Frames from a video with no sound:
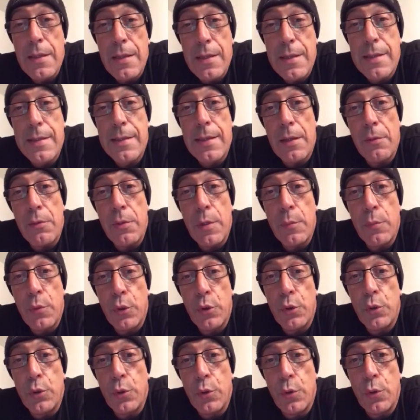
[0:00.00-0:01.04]
Salut les
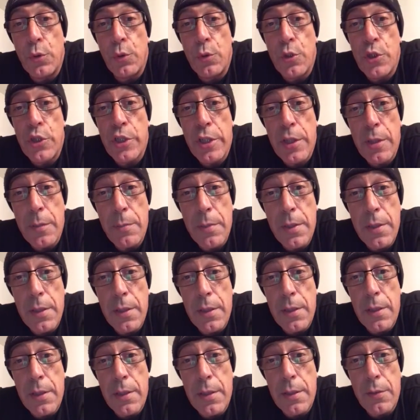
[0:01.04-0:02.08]
potos,
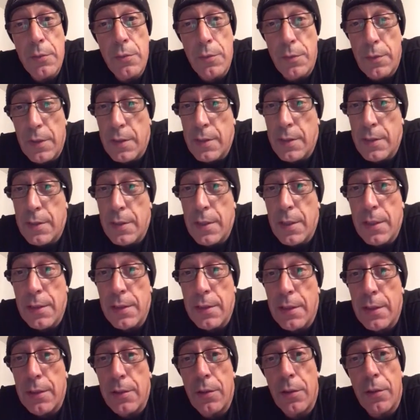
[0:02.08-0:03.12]
GB du
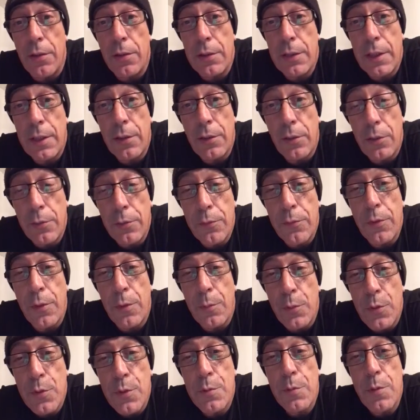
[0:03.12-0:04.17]
27 est en très grande
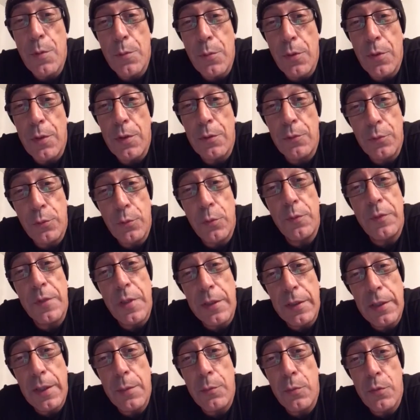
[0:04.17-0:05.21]
forme en ce moment. Il vous trouve
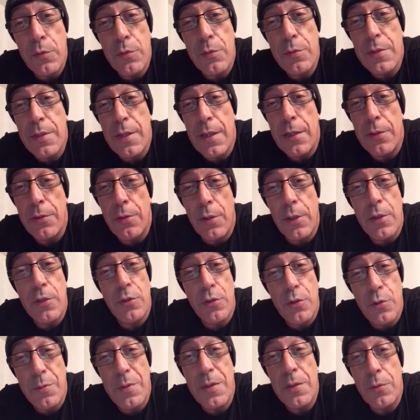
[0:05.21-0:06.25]
des très bons outsiders et
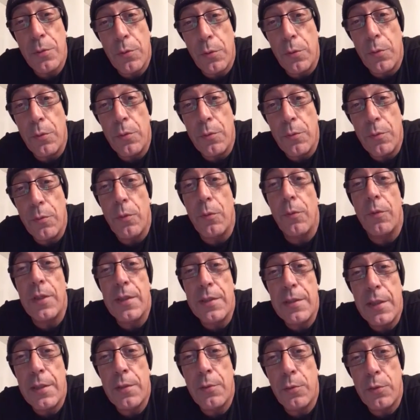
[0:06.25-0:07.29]
j'en suis heureux. On va
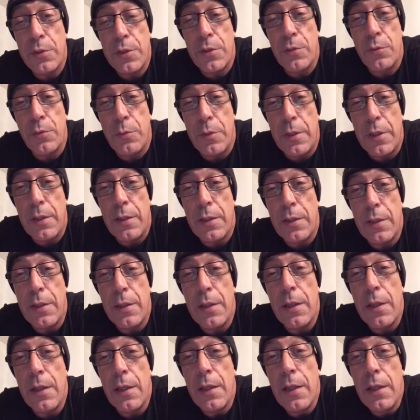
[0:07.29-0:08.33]
essayer de continuer
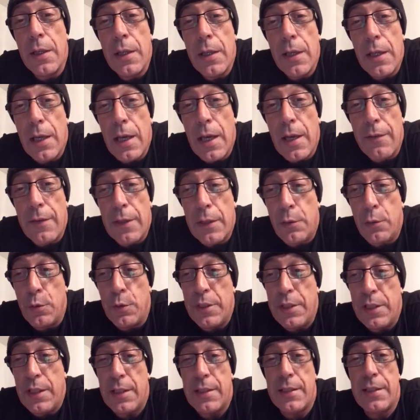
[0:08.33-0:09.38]
avec le
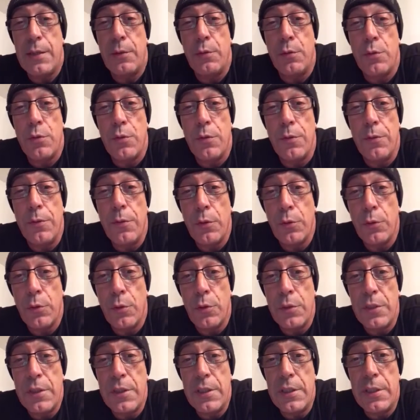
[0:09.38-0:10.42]
tiercé de ce
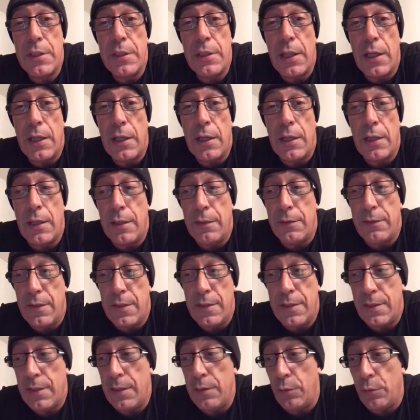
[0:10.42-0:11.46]
vendredi à
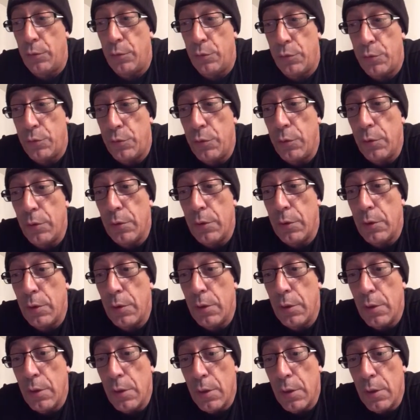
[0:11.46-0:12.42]
Vincennes en nocturne.